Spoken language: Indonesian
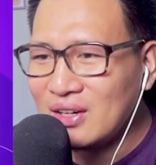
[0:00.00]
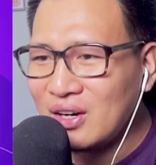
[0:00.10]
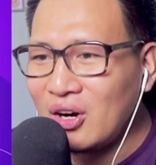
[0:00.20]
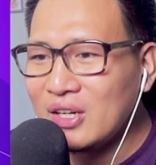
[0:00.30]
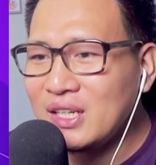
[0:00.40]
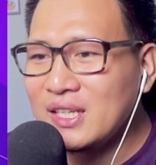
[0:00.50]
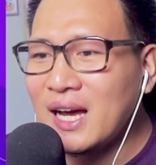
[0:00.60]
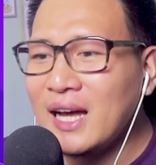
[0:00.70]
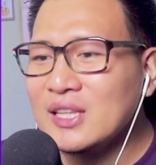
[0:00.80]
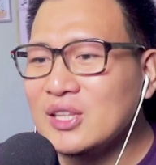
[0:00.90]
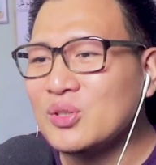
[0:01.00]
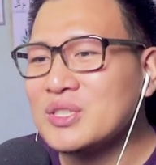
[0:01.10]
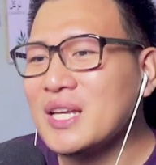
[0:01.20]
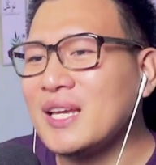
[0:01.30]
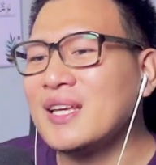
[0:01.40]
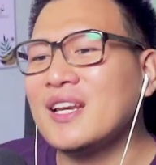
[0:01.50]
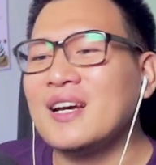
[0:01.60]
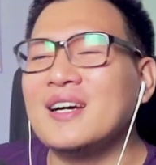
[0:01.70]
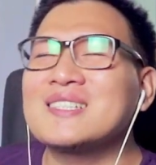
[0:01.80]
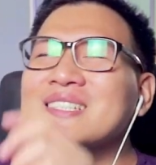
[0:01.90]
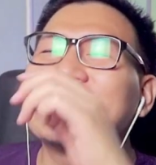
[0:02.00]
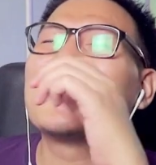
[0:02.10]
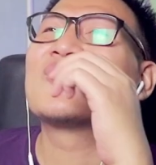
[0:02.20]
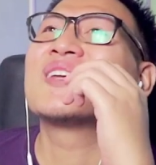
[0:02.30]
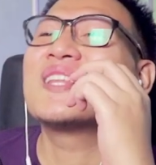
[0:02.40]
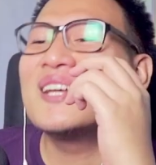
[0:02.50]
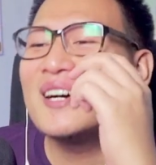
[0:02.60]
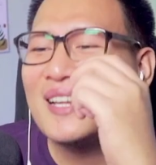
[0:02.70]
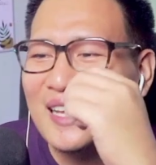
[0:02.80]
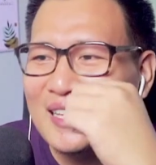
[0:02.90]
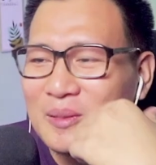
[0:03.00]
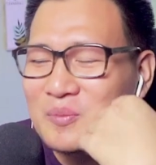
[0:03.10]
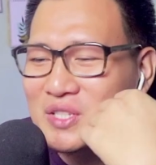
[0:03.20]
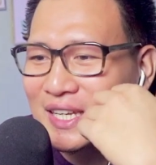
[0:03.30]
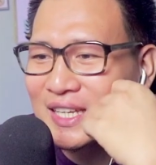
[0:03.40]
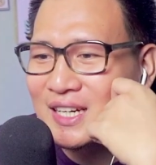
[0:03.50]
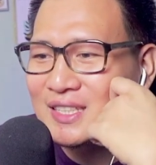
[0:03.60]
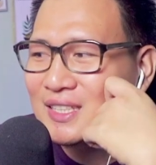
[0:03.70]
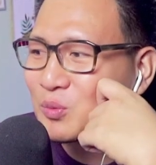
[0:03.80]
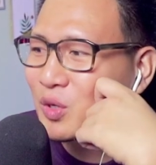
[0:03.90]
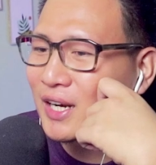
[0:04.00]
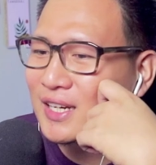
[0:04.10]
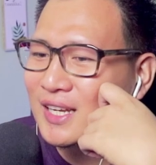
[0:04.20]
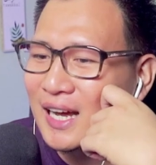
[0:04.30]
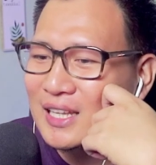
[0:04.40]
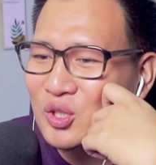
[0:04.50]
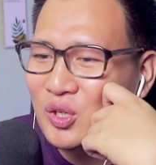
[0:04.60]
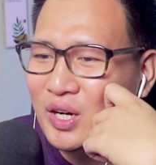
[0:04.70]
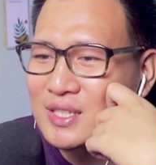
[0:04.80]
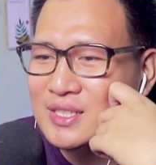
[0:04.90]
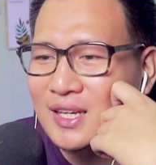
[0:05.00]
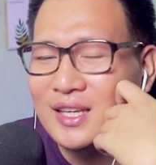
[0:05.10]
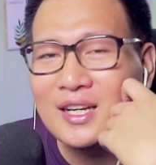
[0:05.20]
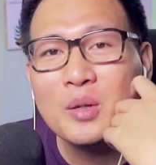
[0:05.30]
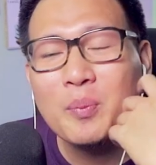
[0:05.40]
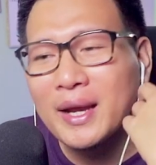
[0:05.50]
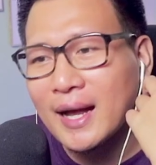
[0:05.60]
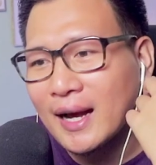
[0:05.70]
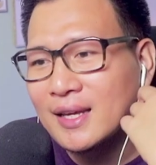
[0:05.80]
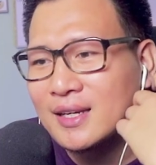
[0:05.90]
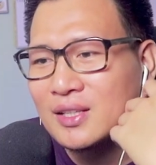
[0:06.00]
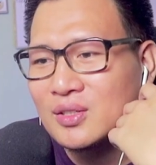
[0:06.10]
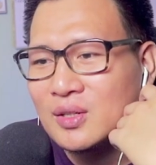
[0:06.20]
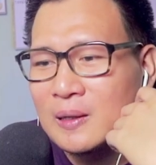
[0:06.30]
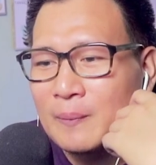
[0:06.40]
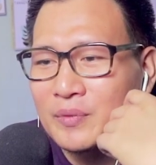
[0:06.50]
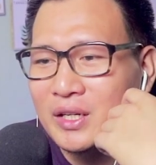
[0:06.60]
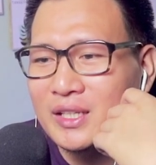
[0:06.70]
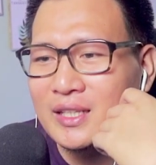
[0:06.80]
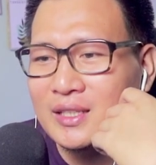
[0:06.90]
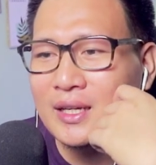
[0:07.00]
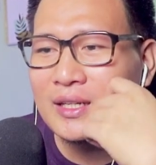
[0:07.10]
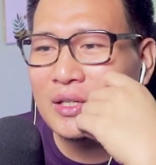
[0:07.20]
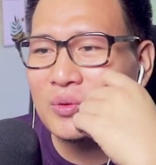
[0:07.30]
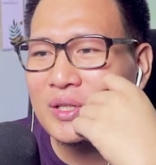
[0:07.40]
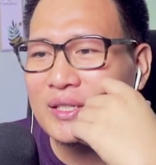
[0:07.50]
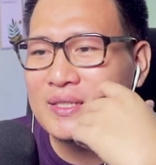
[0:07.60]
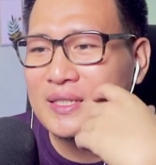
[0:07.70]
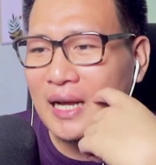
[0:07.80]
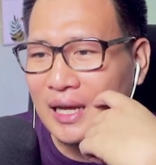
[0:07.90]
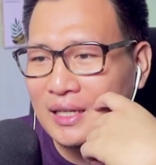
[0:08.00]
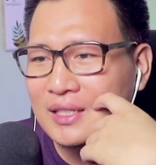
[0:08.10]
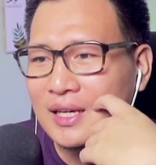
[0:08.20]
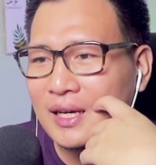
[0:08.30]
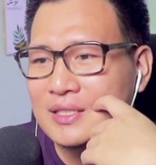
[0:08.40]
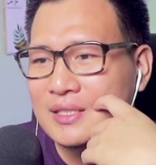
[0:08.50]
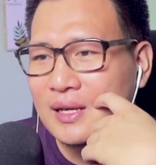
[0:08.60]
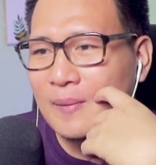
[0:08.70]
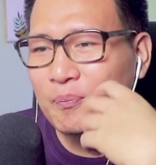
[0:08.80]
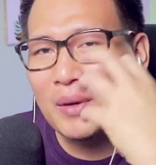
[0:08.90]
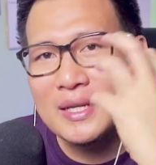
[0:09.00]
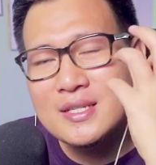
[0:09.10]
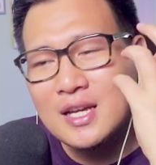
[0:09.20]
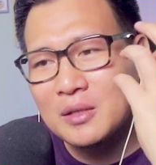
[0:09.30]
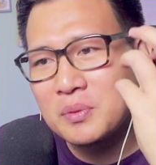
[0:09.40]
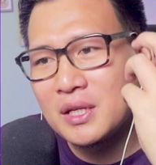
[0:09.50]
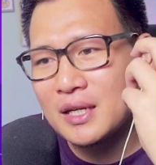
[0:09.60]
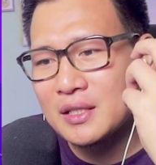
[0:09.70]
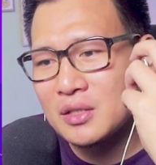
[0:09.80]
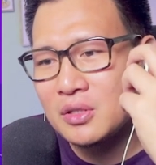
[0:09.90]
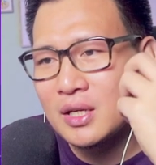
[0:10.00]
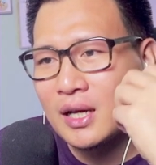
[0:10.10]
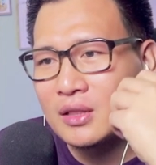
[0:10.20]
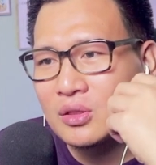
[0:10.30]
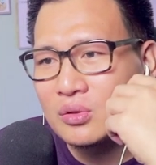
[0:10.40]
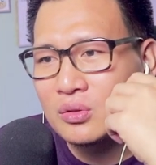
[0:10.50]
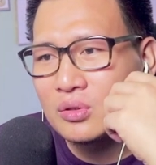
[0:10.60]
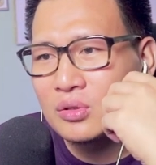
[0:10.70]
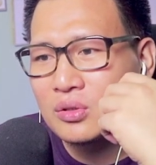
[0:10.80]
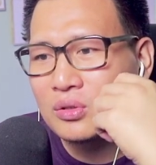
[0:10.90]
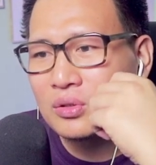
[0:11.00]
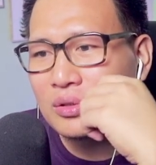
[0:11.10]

Oh digantung saya kira astagfirullahaladzim Saya kira tadi bukan digantung guys Saya kira dipegangin gitu Ternyata ini unik sekali guys Panjat pinangnya itu digantung